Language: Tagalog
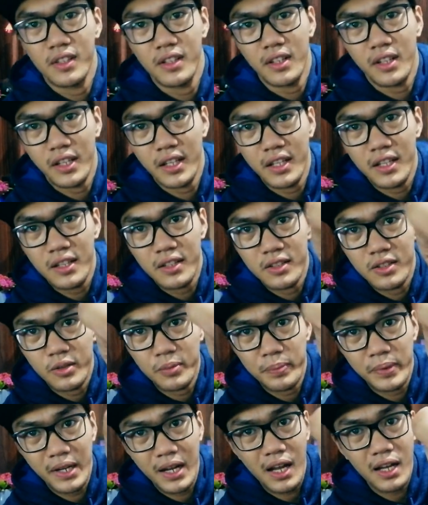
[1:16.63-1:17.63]
Okay,
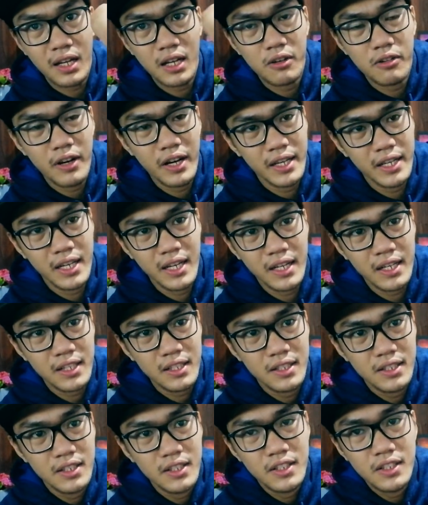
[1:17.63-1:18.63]
yung pagkakagawa niya.
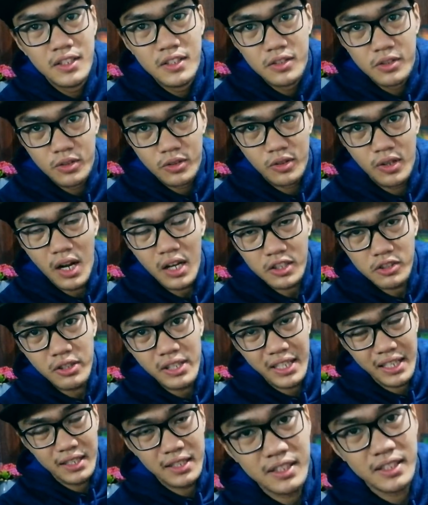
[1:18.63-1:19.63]
So,
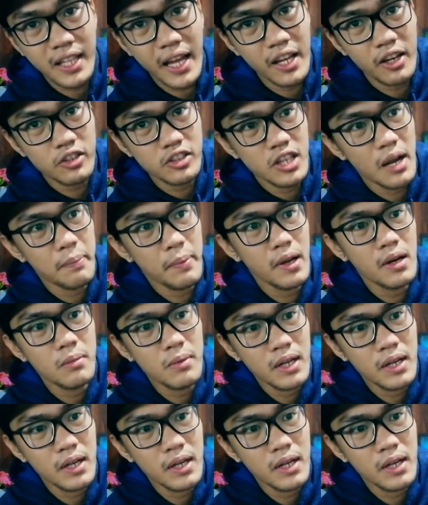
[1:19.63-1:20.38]
actually, styro siya pero